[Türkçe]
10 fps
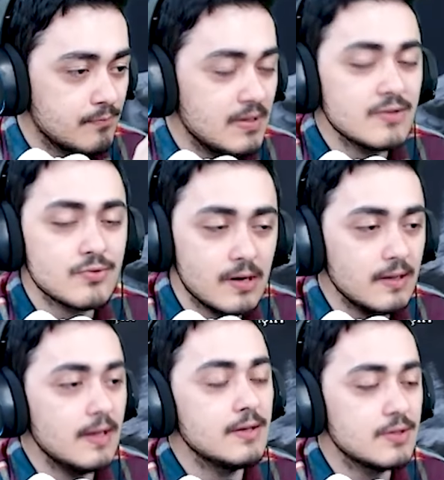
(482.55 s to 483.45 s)
Bir de şuna
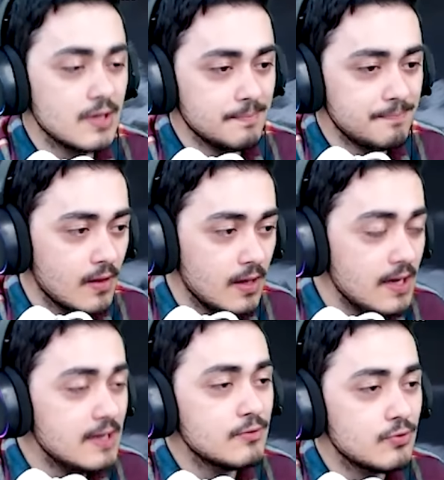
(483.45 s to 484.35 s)
değineceğim.
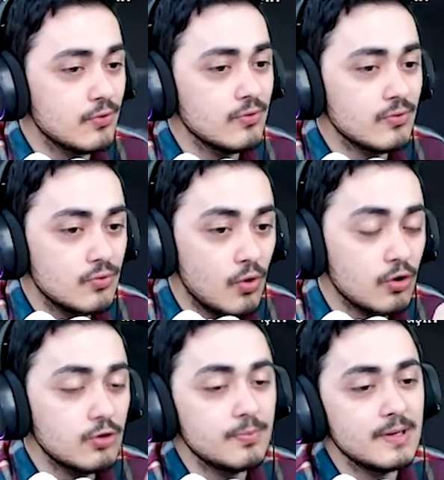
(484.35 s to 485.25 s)
İlk gün
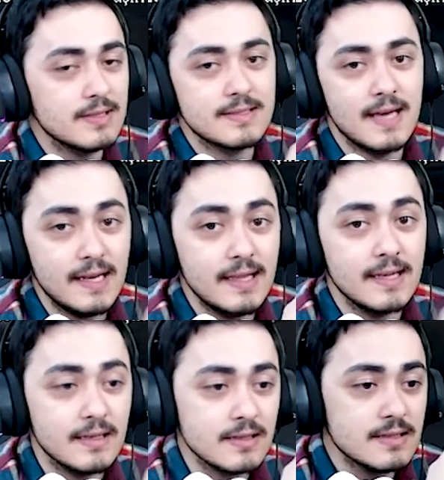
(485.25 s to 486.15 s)
4000 asker
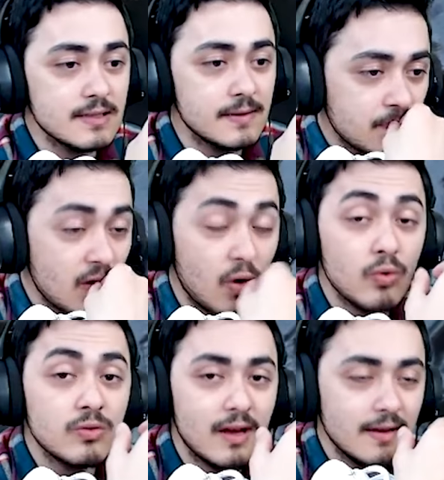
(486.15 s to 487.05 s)
dediniz.
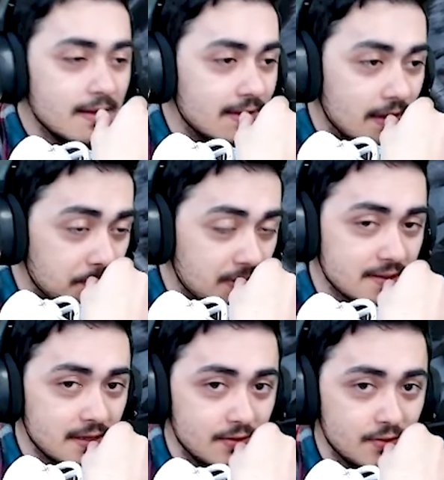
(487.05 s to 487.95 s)
10 tane illen
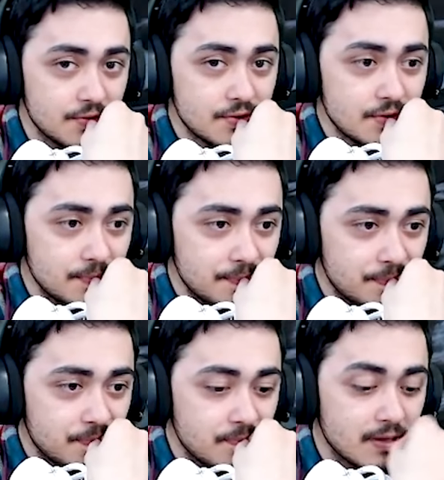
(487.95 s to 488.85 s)
bahsediyoruz.
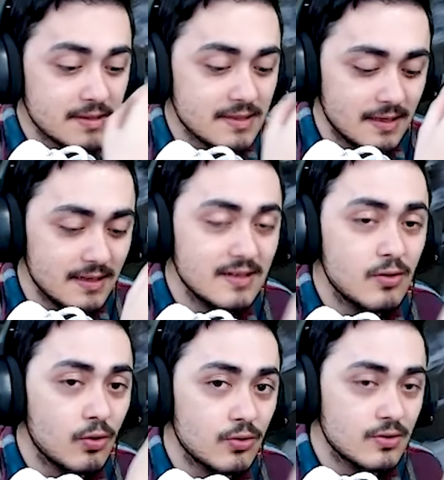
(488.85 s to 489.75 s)
Bak sınırlı
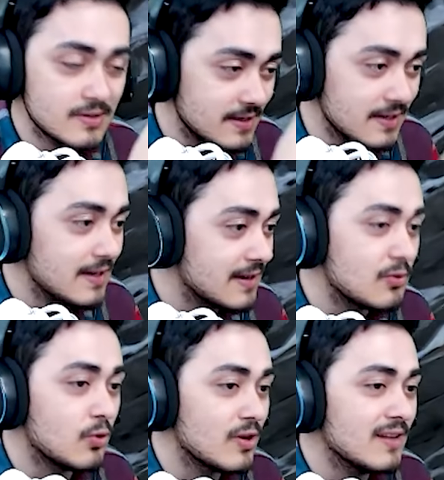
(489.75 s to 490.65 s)
ko sınırları
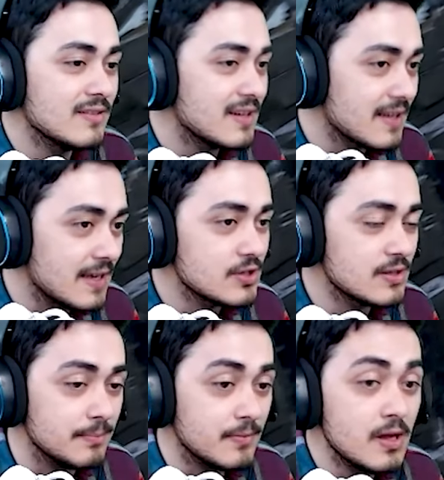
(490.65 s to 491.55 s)
koruyanları
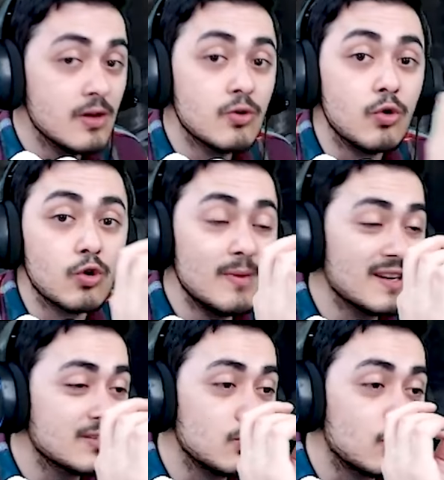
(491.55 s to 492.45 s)
geçtim.
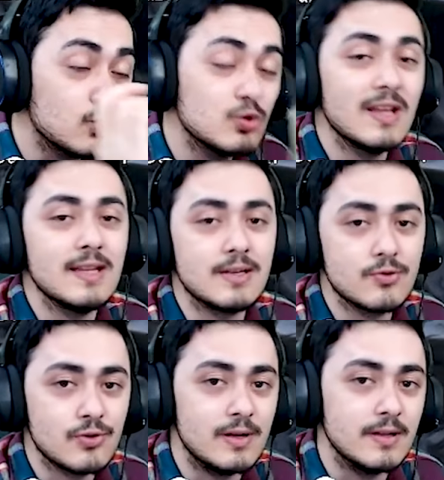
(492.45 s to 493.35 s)
Korumak zorundalar
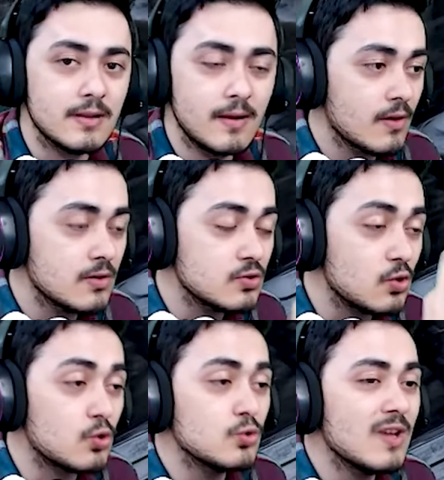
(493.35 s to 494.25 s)
şu an.
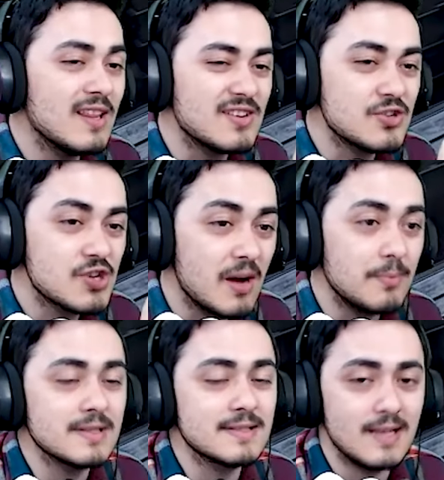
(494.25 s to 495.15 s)
Zorundalar
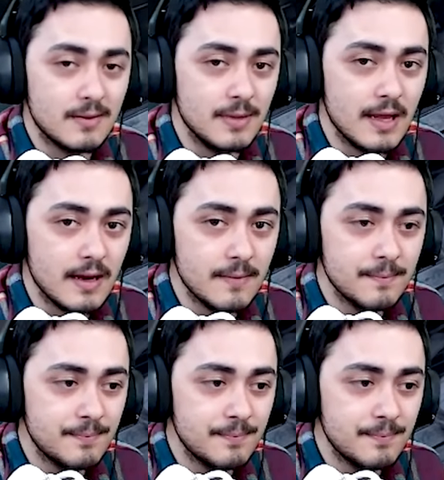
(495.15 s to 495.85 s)
çıkamazlar bir yere.